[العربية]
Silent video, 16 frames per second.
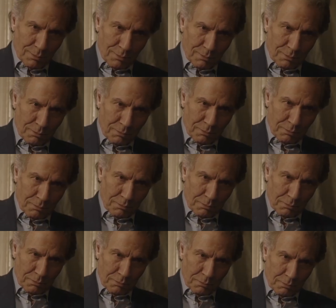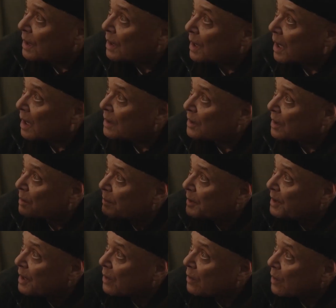الملاح يا باشا هو اللي غدر
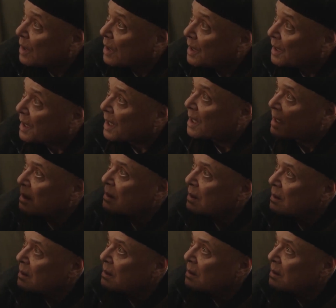بينا كلنا